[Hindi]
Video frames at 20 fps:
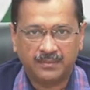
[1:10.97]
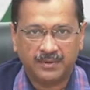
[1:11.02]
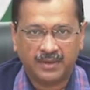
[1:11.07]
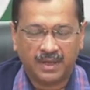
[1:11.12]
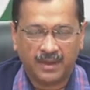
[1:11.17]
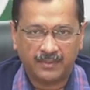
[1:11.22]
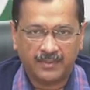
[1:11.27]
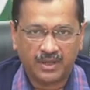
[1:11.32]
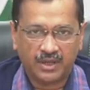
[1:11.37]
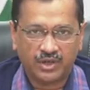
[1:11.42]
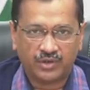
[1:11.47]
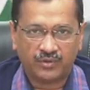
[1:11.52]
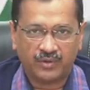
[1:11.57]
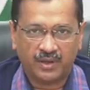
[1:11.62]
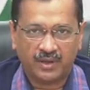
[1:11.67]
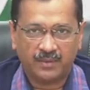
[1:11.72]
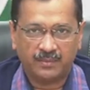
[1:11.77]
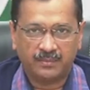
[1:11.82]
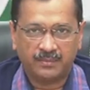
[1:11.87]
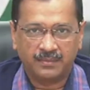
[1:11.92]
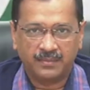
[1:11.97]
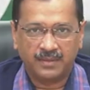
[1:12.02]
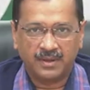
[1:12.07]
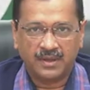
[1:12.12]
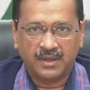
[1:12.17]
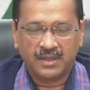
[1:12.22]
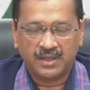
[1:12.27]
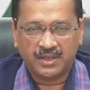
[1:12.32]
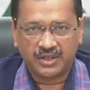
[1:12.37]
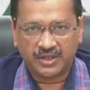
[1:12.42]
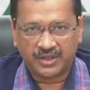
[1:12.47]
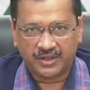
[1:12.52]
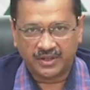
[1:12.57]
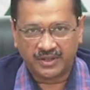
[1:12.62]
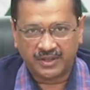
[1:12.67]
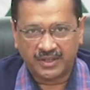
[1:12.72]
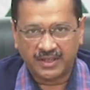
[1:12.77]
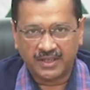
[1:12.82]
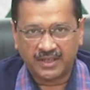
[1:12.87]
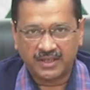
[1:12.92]
रामेश्वरम
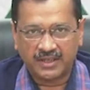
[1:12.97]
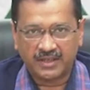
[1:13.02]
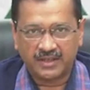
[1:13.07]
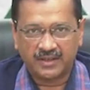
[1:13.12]
शिरडी